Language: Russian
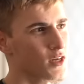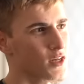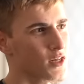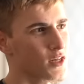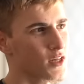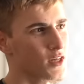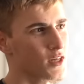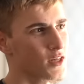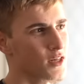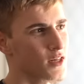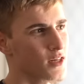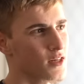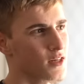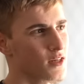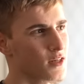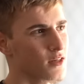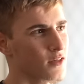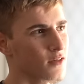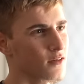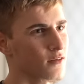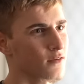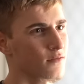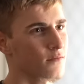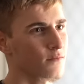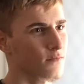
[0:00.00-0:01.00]
тебя ударило
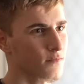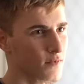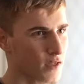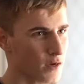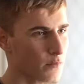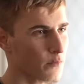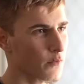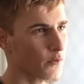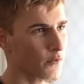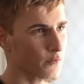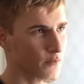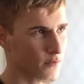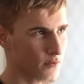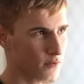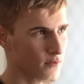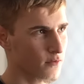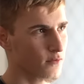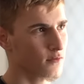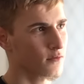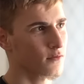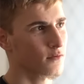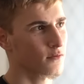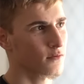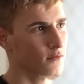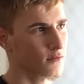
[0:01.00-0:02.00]
током? Да, помню.
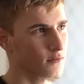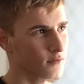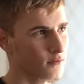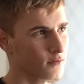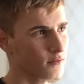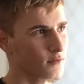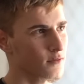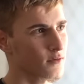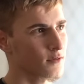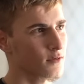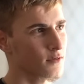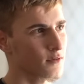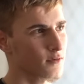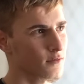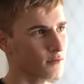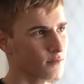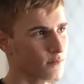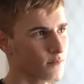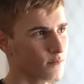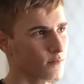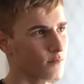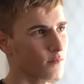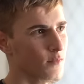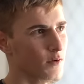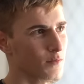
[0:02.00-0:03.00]

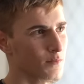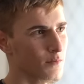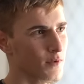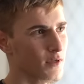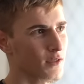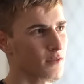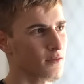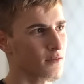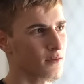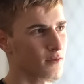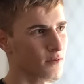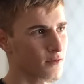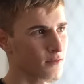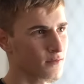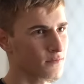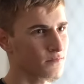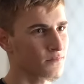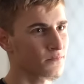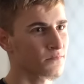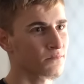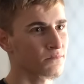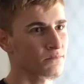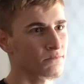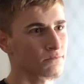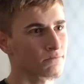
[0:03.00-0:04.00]
Ты был без
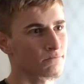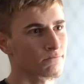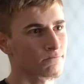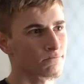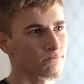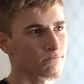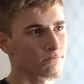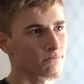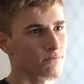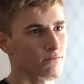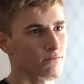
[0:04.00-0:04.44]
сознания, ты был в,